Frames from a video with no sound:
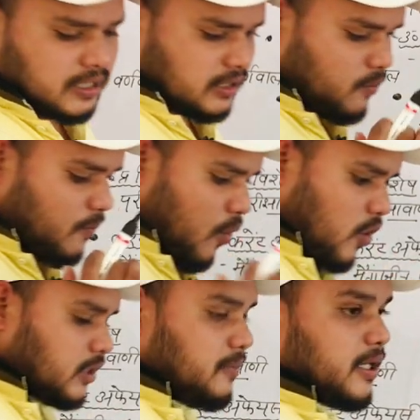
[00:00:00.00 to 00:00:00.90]
आती है वो
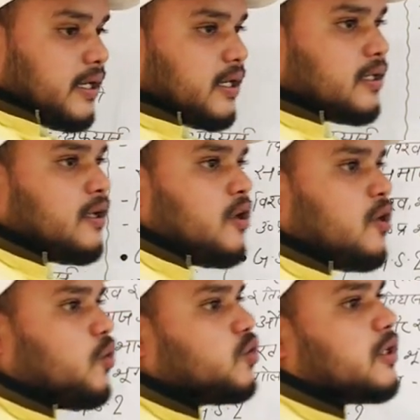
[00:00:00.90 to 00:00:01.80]
बहुत ही बढ़िया है
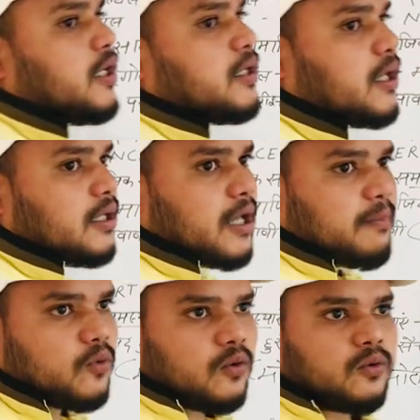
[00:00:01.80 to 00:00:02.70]
उसके अंतर्गत
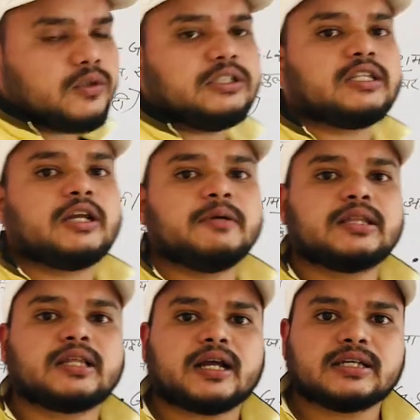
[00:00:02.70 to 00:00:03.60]
आपको जितने भी
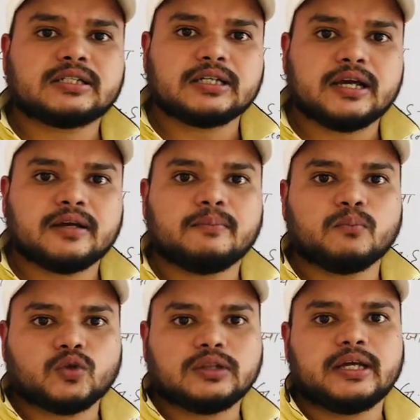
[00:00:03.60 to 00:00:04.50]
अंतर्राष्ट्रीय
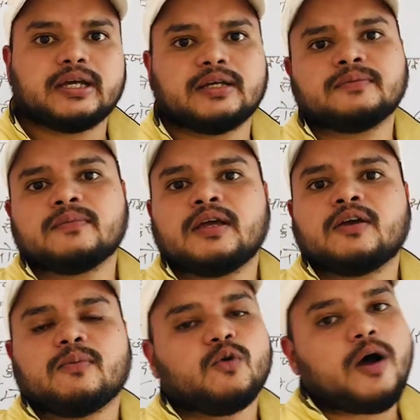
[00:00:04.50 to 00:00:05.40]
मुद्दे हैं
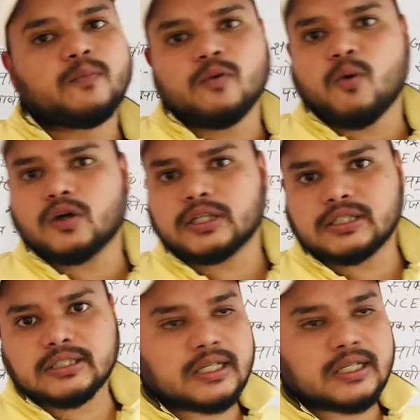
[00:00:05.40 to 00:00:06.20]
वो आपको बहुत अच्छी